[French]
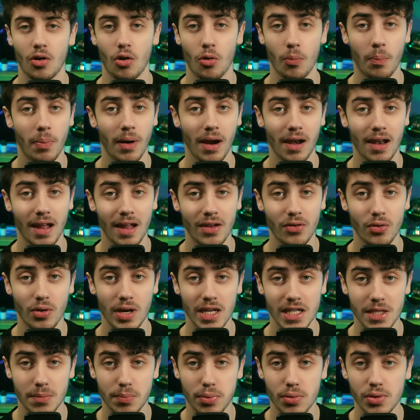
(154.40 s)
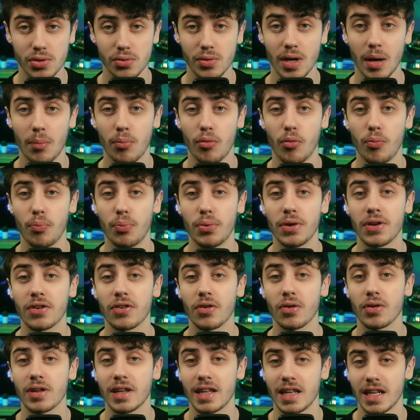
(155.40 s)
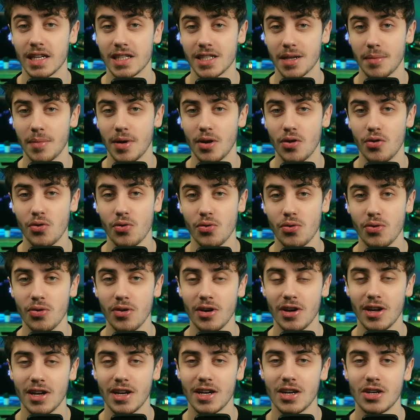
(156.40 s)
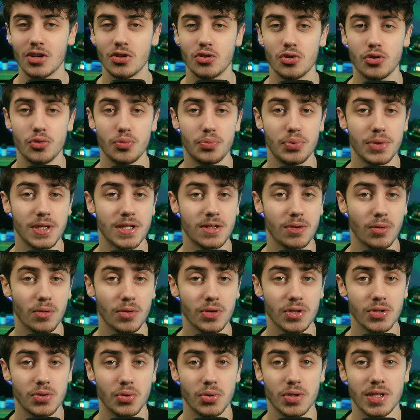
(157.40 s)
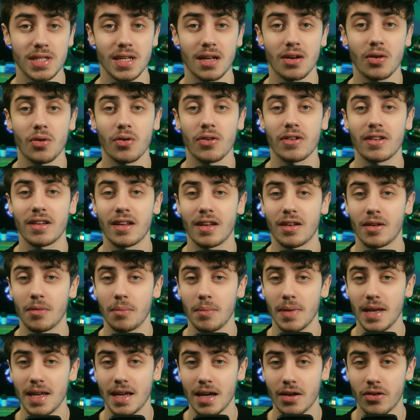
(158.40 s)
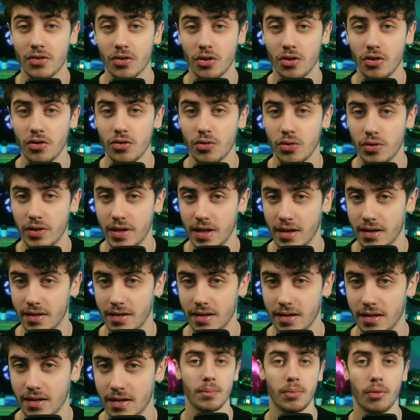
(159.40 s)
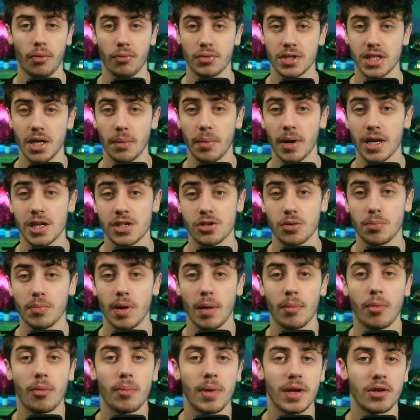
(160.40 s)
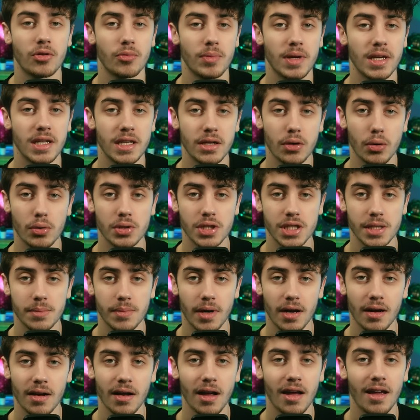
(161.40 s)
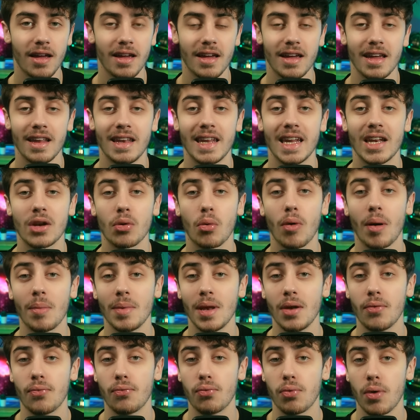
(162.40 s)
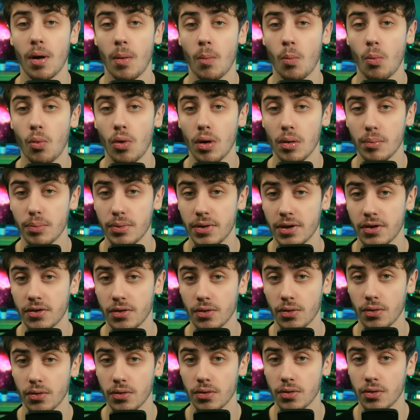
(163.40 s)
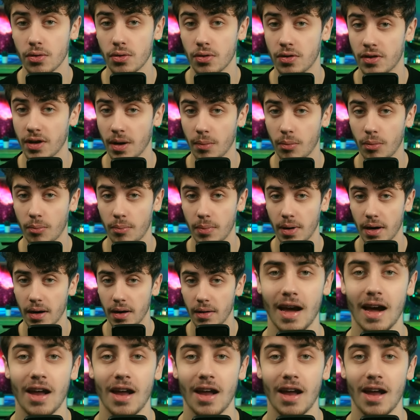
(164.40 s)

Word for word: On parle là de l'explosion la plus puissante qui n'ait jamais eu lieu, d'une puissance de 57 mégatonnes de TNT. Pour vous dire par exemple, la bombe atomique d'Hiroshima était 3000 fois moins puissante que Tsar Bomba.